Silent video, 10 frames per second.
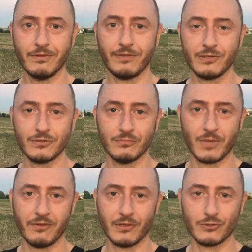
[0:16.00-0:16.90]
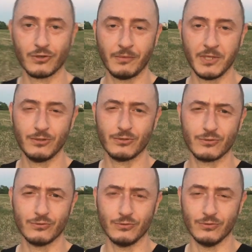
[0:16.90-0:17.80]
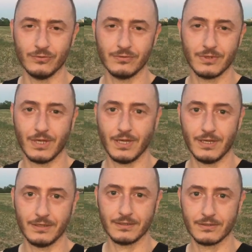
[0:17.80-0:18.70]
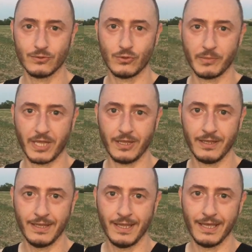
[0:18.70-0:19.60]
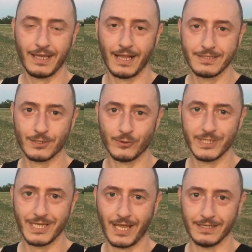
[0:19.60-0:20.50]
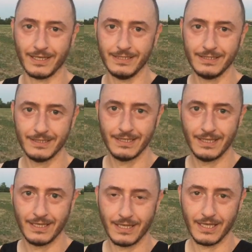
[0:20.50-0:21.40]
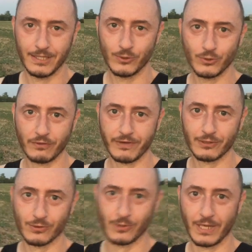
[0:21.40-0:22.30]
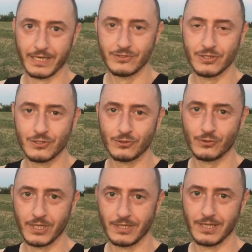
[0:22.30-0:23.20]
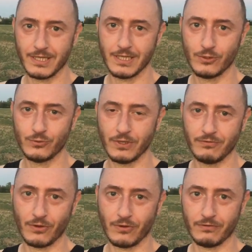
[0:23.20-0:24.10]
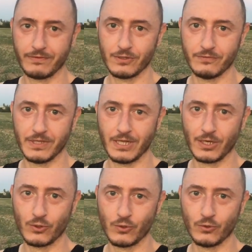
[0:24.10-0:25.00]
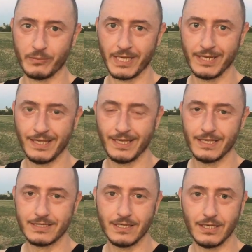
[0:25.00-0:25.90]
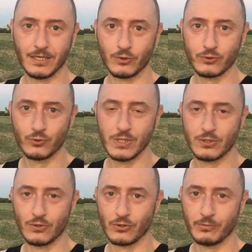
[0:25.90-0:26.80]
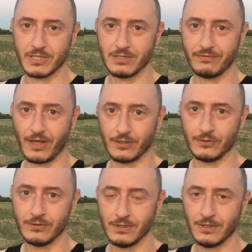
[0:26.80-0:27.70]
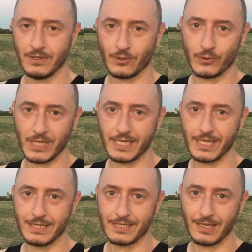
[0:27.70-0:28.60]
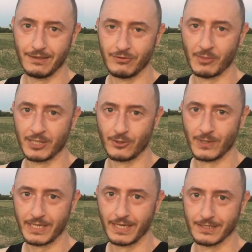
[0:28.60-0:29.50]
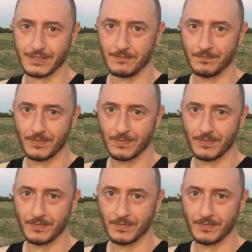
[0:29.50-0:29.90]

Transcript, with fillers: vi faccio un breve aggiornamento su, eh, su come calzano i sandali eh, di cui ho fatto la recensione e di cui vi ho fatto vedere come si costruiscono, come si fanno con il kit che vi mandano a casa.